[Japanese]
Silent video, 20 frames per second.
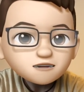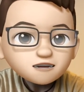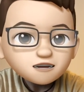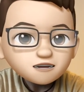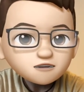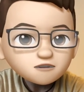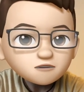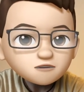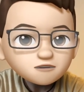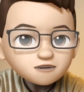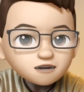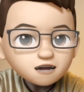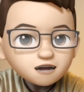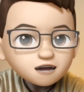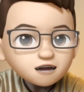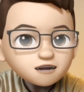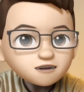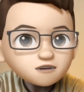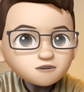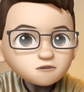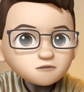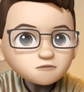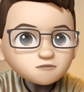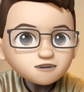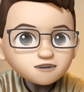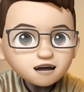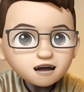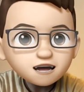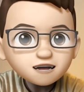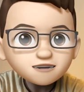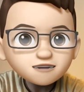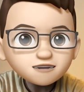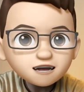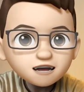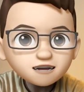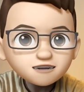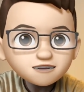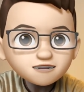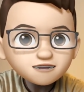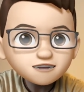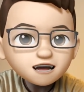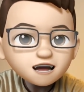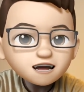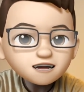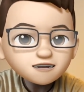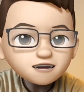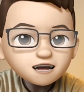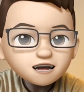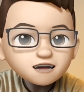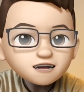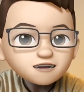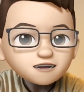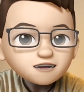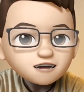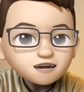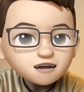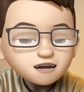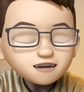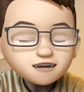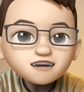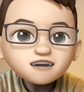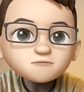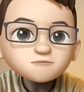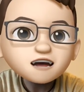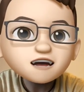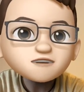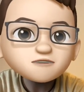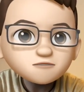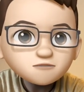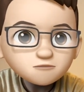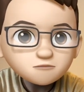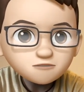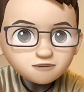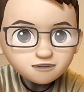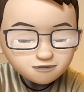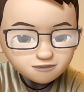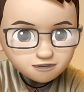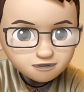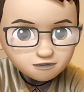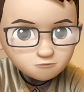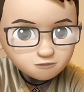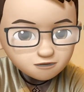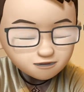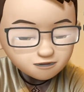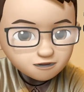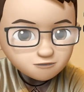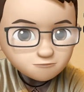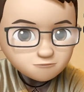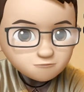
そして総再生時間が1万分を達成しました。